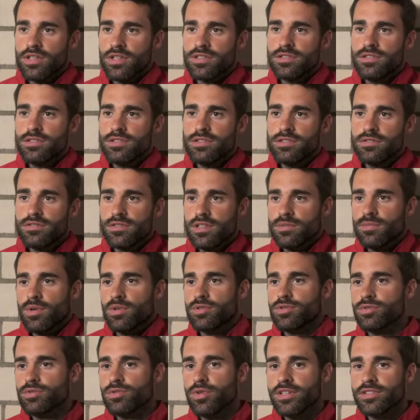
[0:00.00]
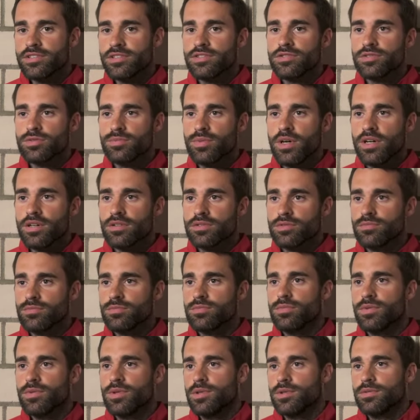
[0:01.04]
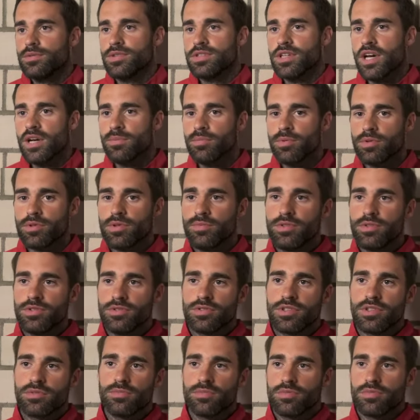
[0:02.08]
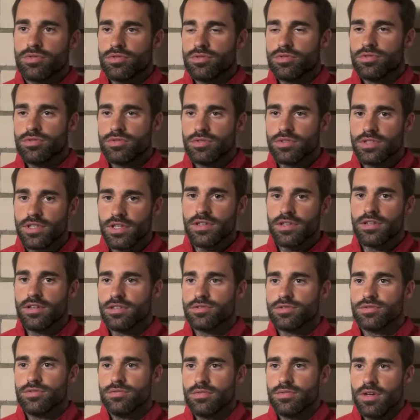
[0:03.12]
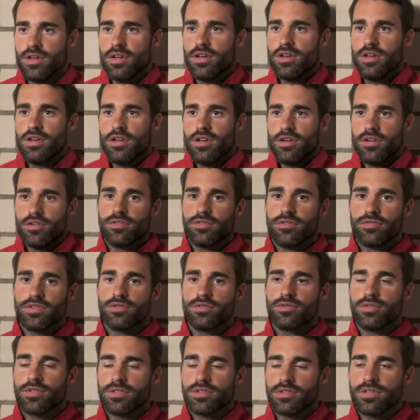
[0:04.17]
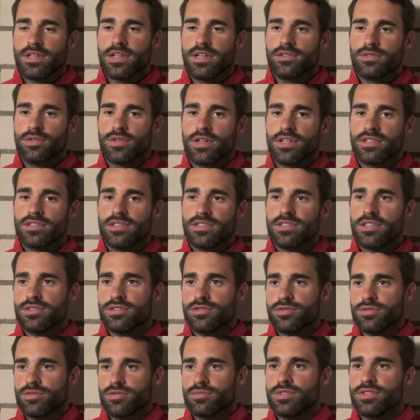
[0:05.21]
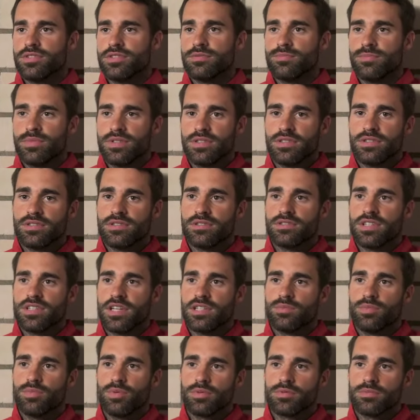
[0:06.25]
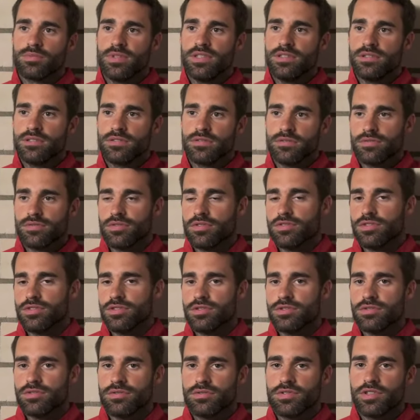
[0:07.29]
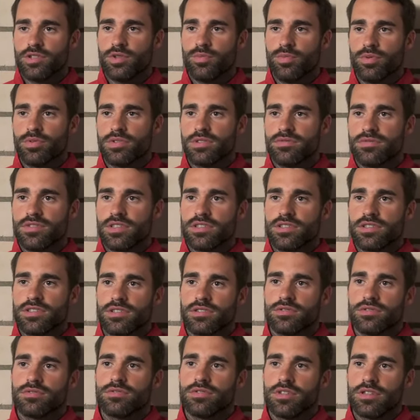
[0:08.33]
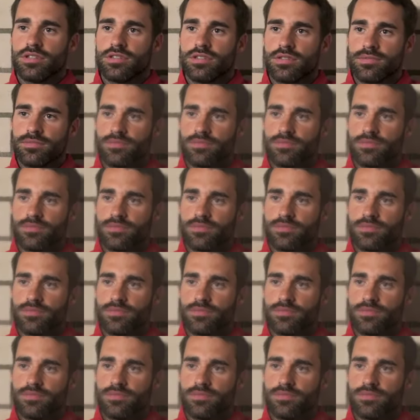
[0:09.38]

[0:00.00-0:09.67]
kassierst und dann brauchst du nur eins zu machen, um die drei Punkte mitzunehmen. Und ja, also wenn du kein Tor kassierst, hast du schon mindestens einen Punkt mit. Und das ist, jeder Punkt ist wichtig zurzeit.